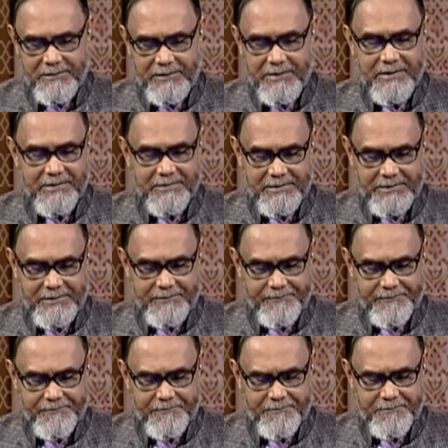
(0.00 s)
লিখেছেন
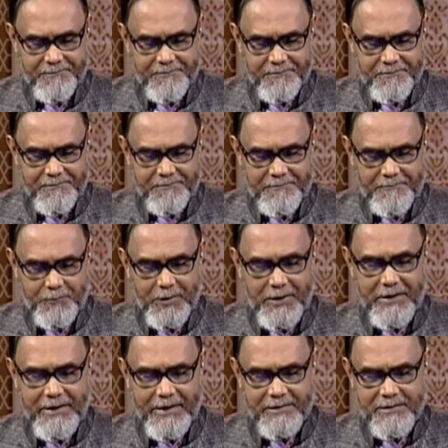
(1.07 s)

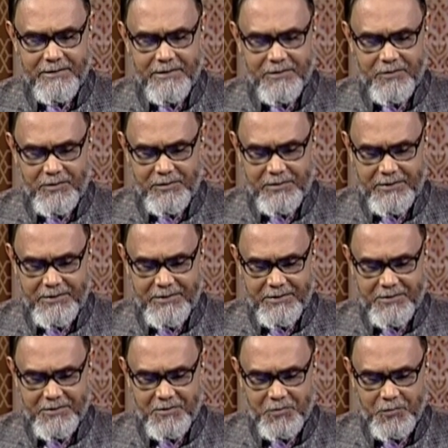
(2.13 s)
প্রায় একটা কথা
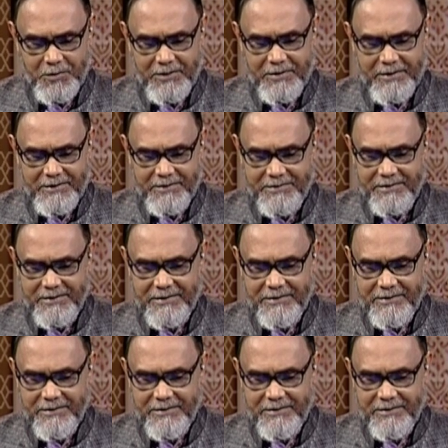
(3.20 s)
শুনে থাকি যে